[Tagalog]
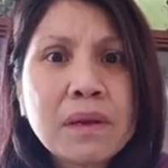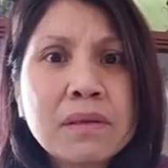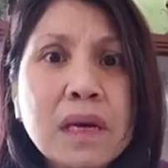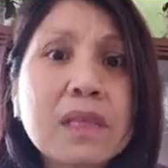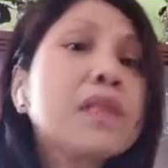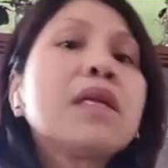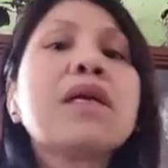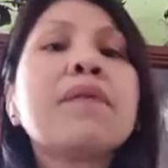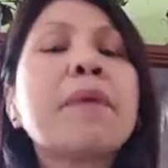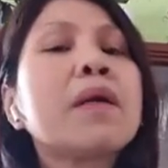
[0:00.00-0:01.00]
Sa kanya
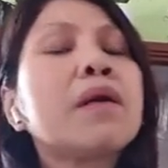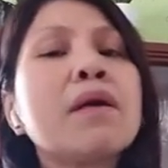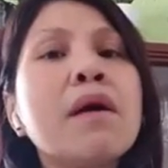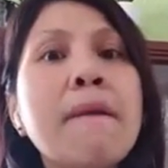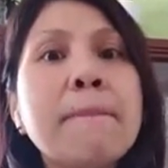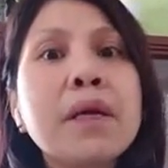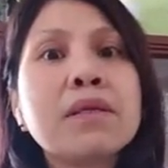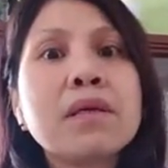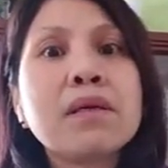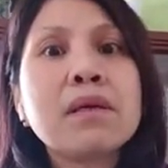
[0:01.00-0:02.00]
talaga parang, para
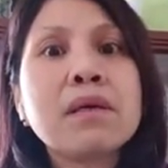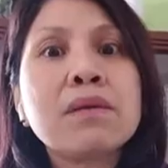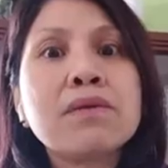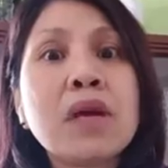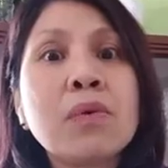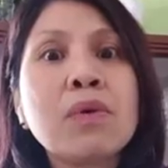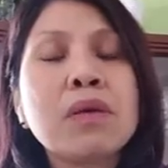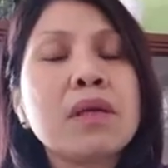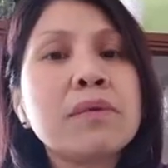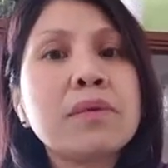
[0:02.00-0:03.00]
siyang uh, Dracula
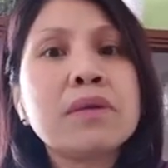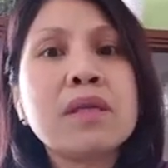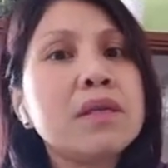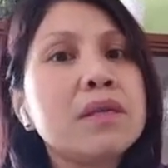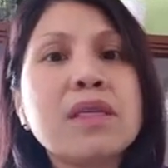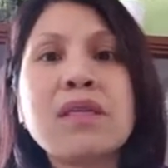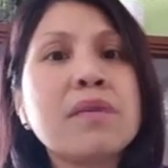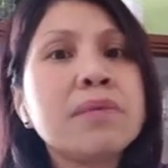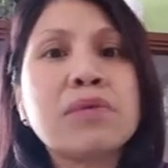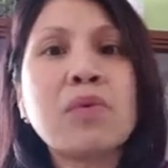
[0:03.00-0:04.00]
na, hindi, hindi, hindi siya
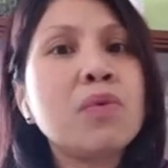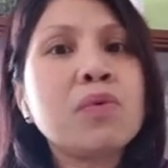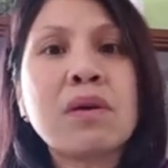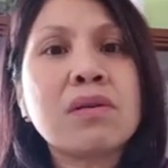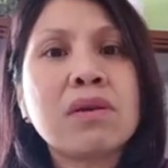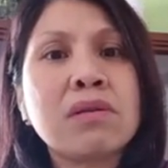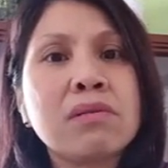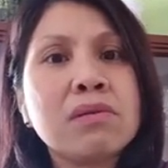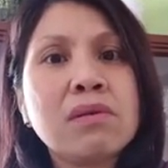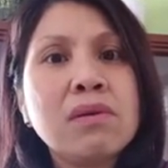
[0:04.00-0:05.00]
matulog lang, ging.
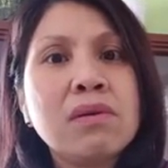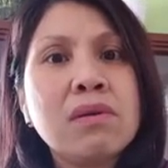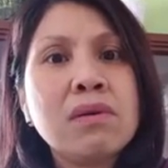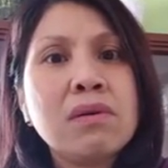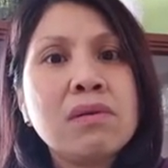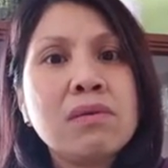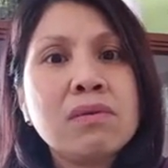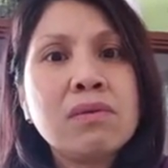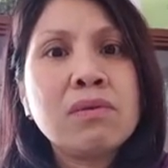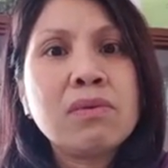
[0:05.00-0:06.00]

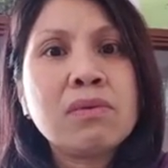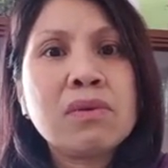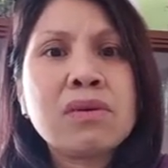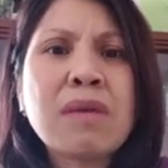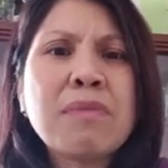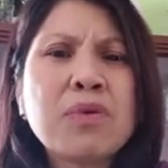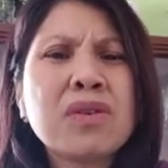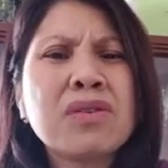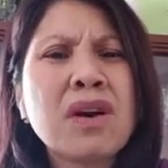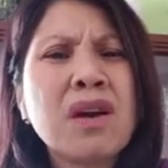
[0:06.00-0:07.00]
Oh, eh, kaya sabi ko sa
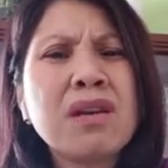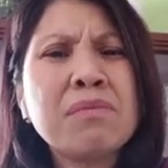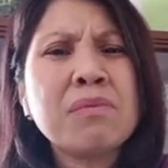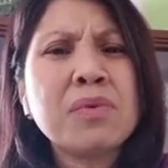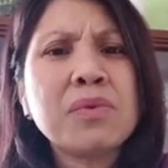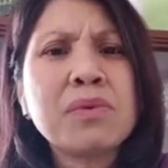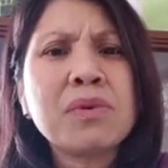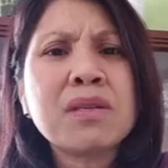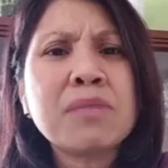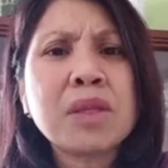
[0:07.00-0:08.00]
kanya, alam mo,
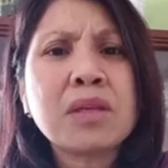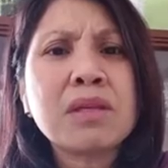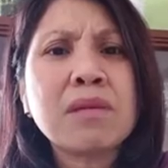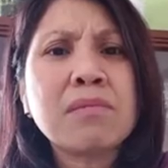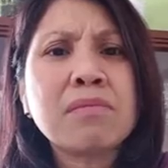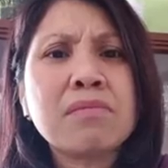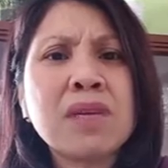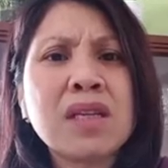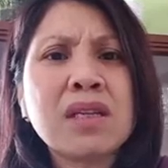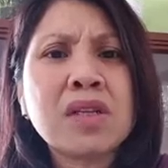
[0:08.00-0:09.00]
kasi matanda,
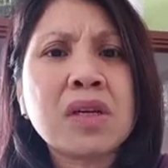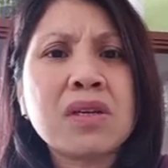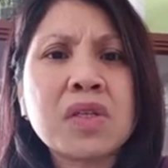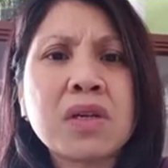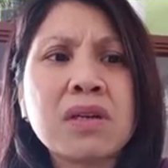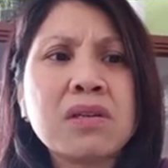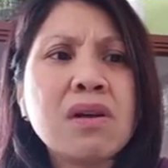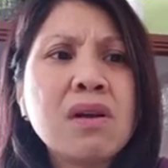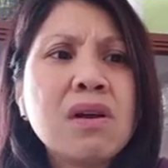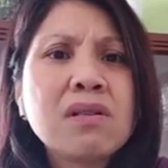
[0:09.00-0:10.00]
may edad ka na dyan,
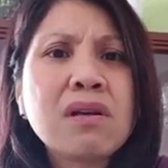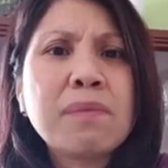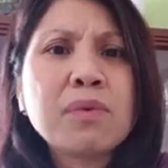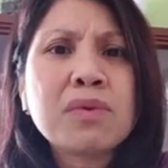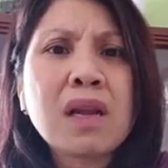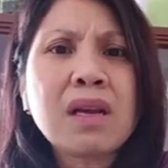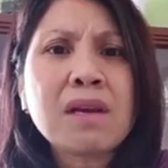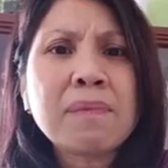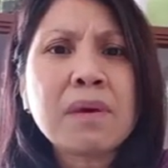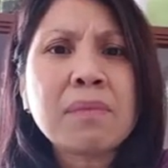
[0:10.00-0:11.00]
tapos kailan
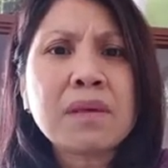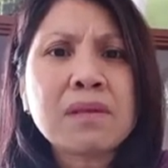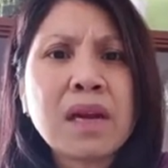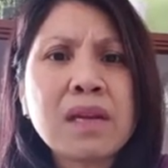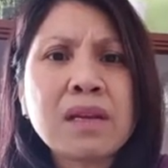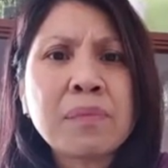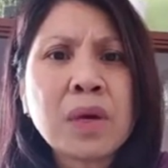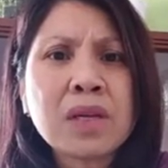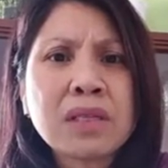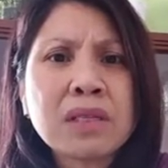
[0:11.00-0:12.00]
ka pa mag-try ng
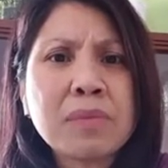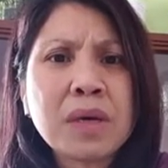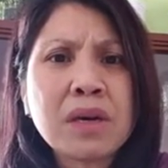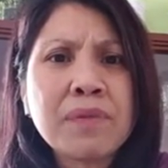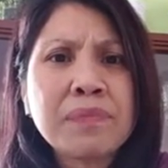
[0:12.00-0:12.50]
products ng mga